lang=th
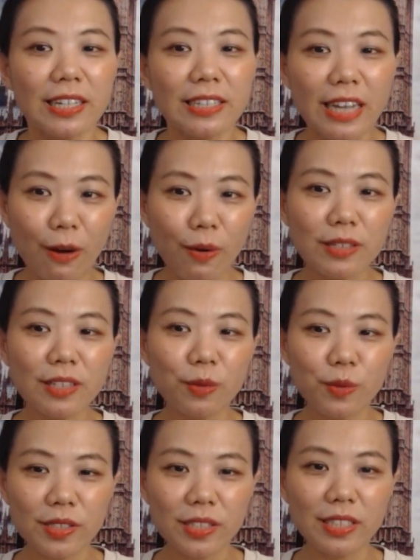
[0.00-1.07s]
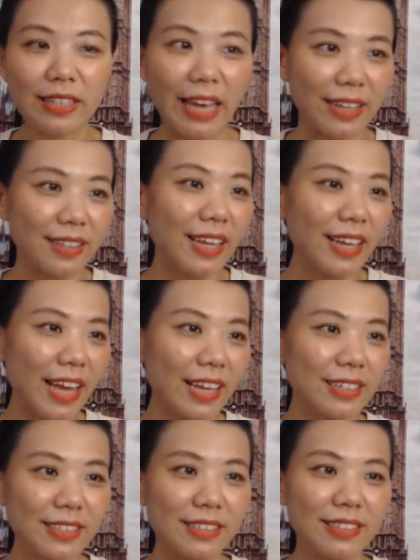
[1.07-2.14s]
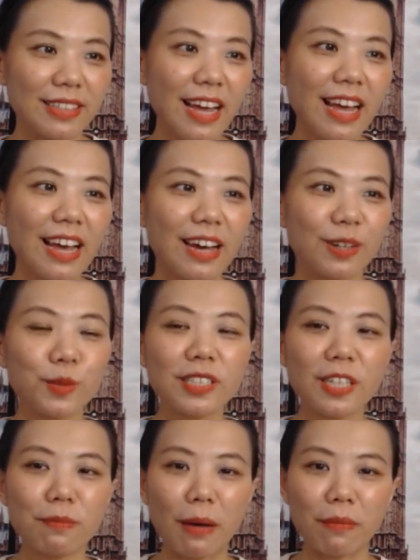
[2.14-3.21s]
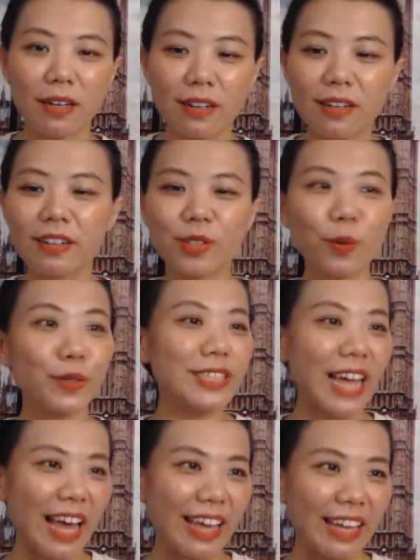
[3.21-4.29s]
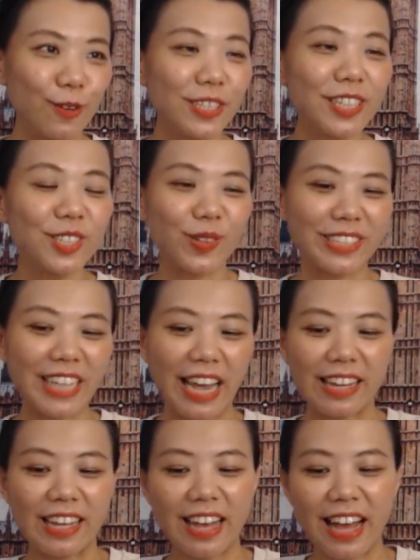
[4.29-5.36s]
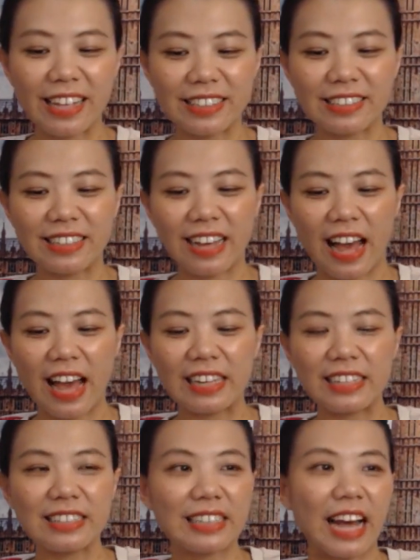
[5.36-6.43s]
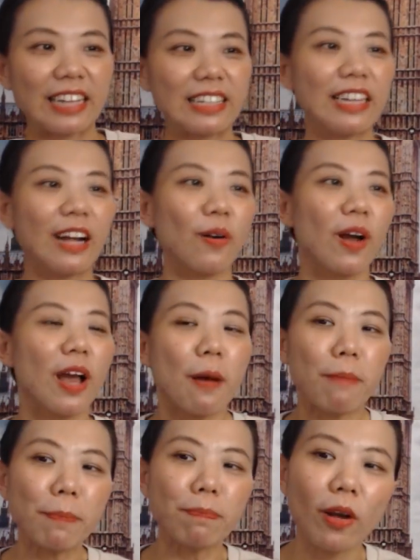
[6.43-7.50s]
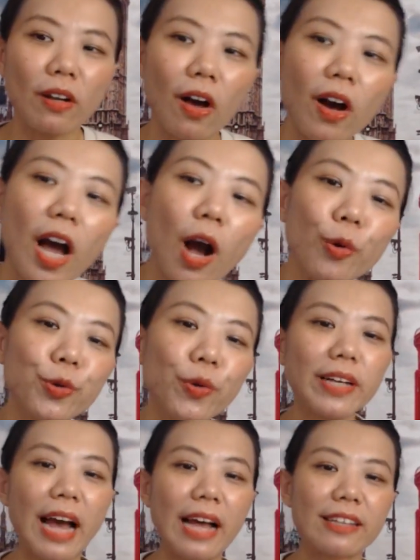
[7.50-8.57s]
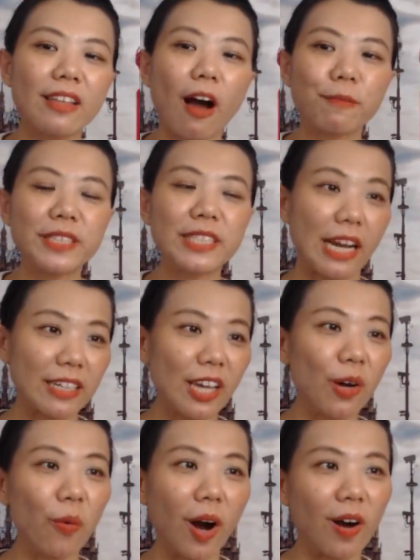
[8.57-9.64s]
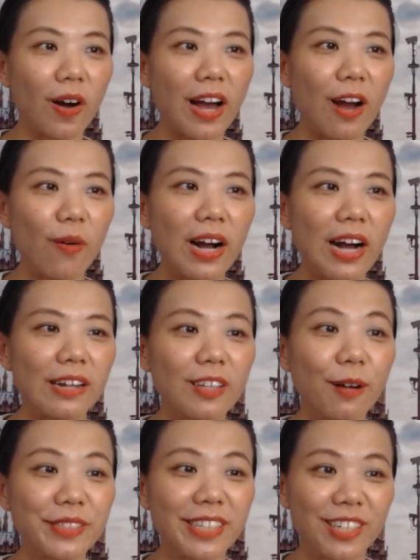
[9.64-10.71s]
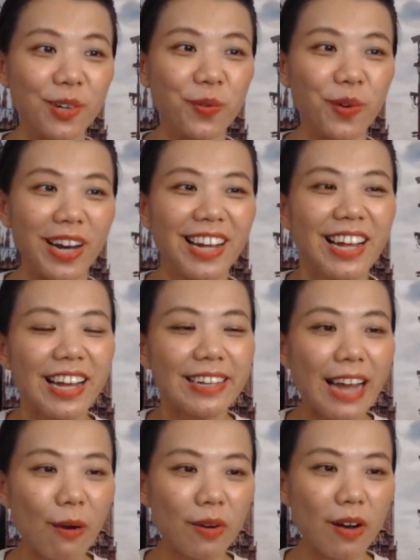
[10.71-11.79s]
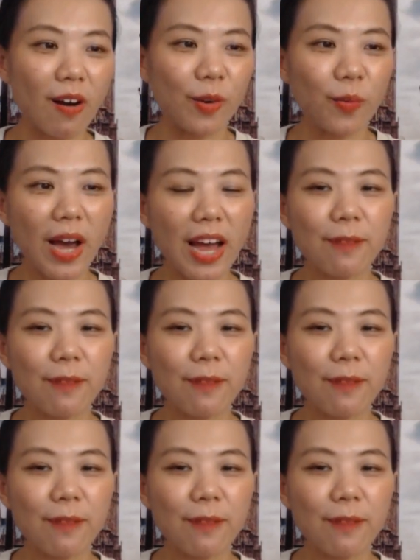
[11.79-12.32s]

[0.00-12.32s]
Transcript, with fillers: เขาก็จะรู้สึกเก็ตได้ง่ายขึ้นอ่ารู้สึกแบบเออโดนใจรู้สึกโดนใจได้ง่ายขึ้นนะคะอันนี้คือการที่เราไปปลดล็อกเขาด้วยการตอบเสียงในหัวของเขาค่ะตอบเสียงในหัวเดาก่อนว่า